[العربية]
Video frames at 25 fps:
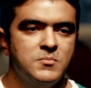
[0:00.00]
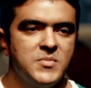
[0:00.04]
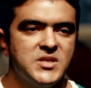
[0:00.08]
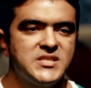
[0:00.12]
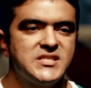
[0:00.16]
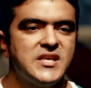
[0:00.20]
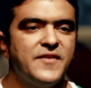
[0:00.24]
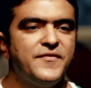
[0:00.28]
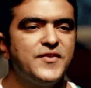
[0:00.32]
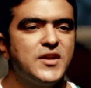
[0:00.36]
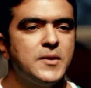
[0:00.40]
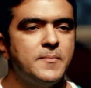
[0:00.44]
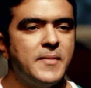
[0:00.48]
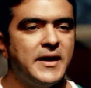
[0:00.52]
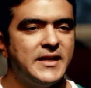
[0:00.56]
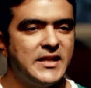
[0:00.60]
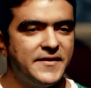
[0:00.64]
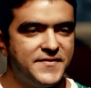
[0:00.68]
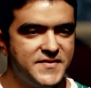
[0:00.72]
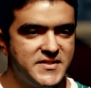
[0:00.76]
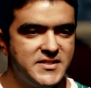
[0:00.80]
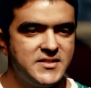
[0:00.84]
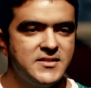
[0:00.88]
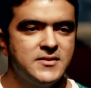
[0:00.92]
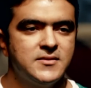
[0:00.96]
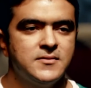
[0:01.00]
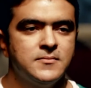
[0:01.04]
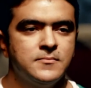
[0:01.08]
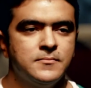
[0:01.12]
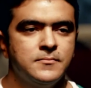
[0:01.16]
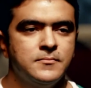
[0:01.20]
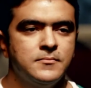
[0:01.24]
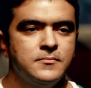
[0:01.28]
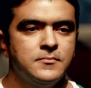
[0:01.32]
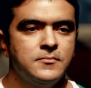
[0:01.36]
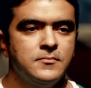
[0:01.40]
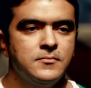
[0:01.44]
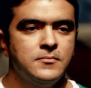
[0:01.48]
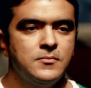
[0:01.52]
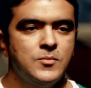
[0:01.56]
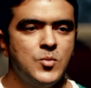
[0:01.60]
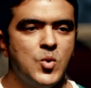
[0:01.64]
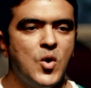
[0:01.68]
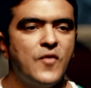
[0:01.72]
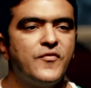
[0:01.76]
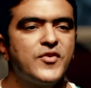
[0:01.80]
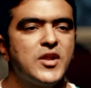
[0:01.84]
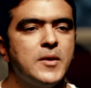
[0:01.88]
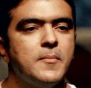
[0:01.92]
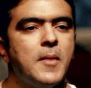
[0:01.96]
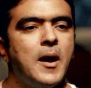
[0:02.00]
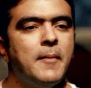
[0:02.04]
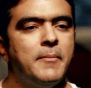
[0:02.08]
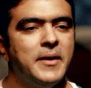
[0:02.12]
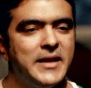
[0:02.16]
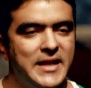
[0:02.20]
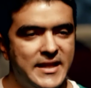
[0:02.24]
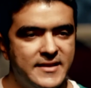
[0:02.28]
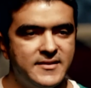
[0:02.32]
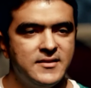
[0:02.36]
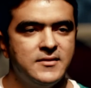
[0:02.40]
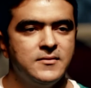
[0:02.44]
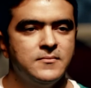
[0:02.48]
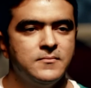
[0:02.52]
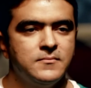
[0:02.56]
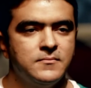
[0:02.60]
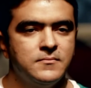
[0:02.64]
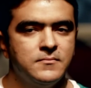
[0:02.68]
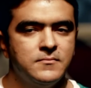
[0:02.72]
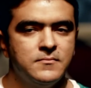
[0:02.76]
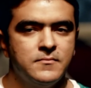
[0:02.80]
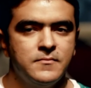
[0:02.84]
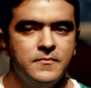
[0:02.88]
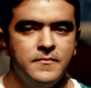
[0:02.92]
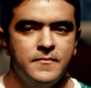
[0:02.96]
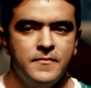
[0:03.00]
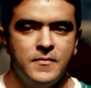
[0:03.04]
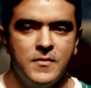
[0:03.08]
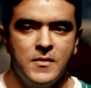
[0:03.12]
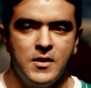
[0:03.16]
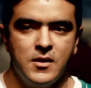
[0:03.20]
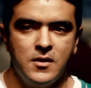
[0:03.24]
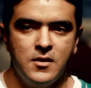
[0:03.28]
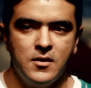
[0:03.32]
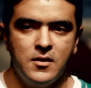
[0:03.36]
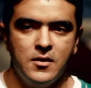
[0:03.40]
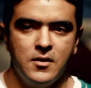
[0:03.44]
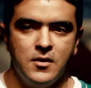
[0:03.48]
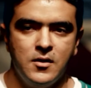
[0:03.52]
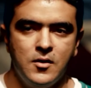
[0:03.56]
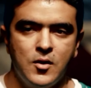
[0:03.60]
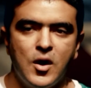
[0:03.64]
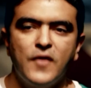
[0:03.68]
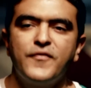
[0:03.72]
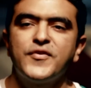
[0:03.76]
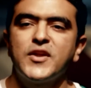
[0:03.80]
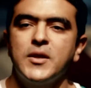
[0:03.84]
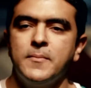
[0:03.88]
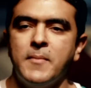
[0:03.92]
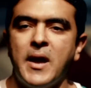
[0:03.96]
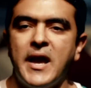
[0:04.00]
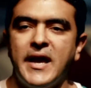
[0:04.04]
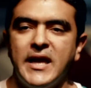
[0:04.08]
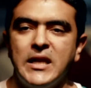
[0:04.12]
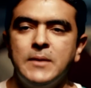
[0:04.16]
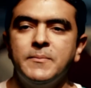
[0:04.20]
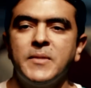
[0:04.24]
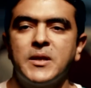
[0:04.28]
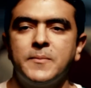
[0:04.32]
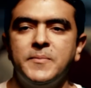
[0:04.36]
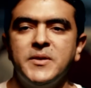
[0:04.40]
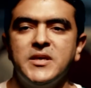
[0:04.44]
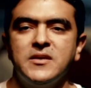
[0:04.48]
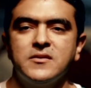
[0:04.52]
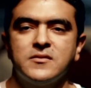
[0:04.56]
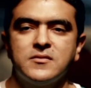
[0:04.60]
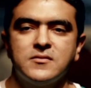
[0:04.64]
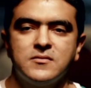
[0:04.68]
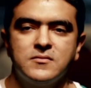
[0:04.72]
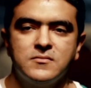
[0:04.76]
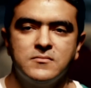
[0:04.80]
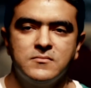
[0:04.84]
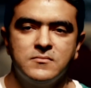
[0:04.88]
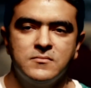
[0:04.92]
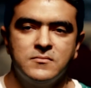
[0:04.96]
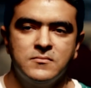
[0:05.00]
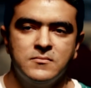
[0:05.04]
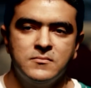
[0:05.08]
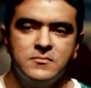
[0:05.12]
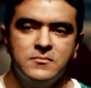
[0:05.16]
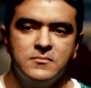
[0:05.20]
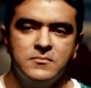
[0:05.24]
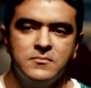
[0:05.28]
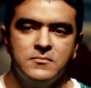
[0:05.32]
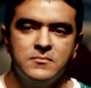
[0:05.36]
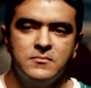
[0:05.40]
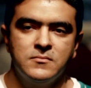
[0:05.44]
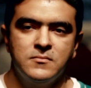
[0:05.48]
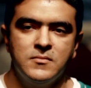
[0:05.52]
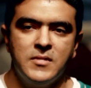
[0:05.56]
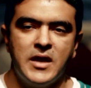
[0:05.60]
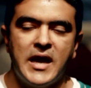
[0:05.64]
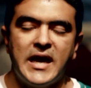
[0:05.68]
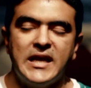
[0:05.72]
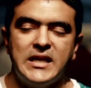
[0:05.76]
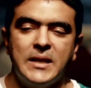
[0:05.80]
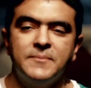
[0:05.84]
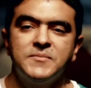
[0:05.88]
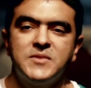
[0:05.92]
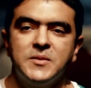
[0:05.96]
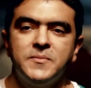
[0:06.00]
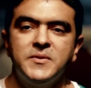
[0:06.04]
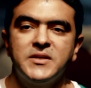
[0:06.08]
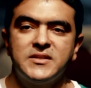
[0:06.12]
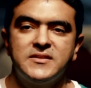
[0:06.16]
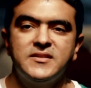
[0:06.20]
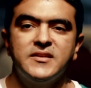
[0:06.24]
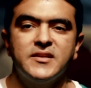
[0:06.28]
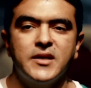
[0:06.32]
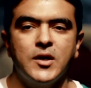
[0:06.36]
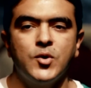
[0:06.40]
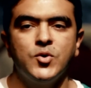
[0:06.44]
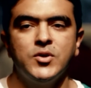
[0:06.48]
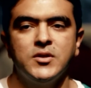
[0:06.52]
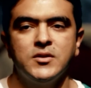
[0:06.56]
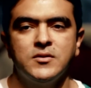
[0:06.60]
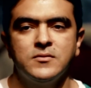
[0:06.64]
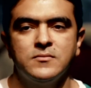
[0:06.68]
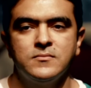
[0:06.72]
بس افرق مع نفسي وافرق مع بلدي وافرق مع حلم كبير حلمت بيه كتير قوي